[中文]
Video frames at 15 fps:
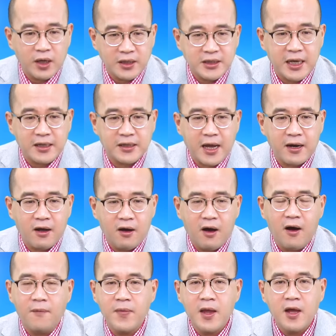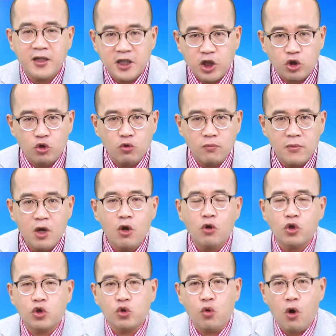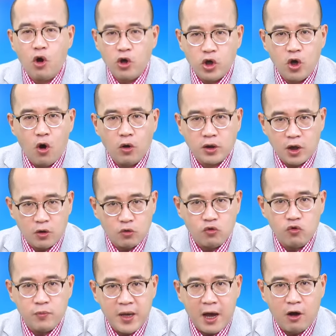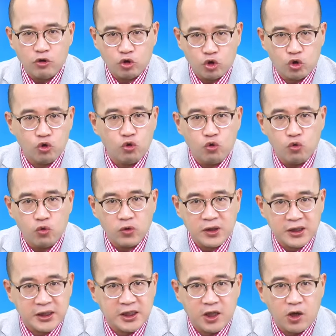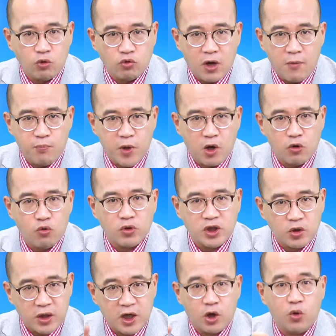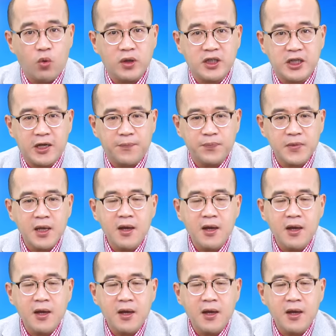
的简单了哈。记住，所有的股票主升段标股只有一个逻辑：